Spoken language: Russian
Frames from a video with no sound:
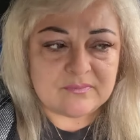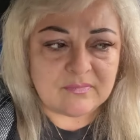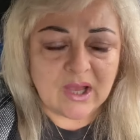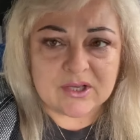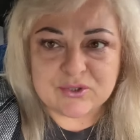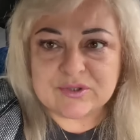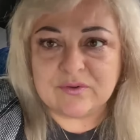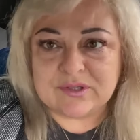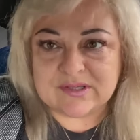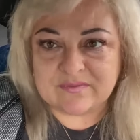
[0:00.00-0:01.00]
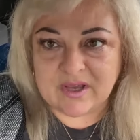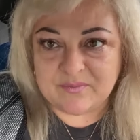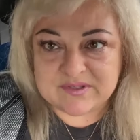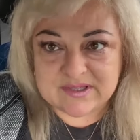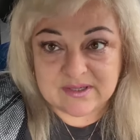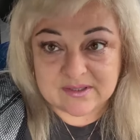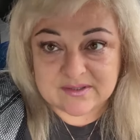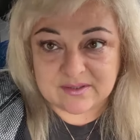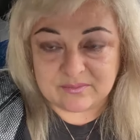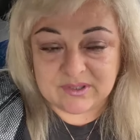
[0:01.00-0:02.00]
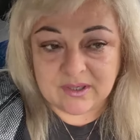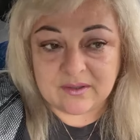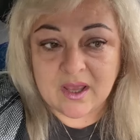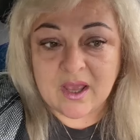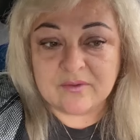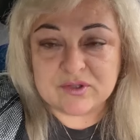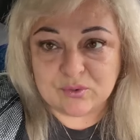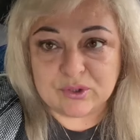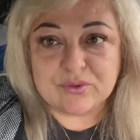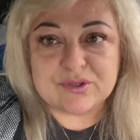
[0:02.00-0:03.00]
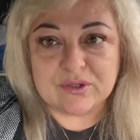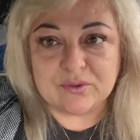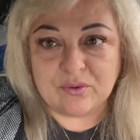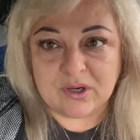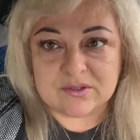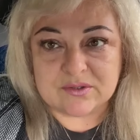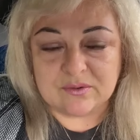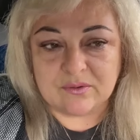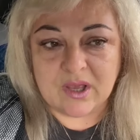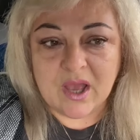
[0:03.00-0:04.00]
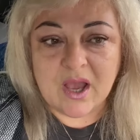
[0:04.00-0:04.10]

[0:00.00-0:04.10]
а чувствуйте своим сердцем, да, всю эту ситуацию.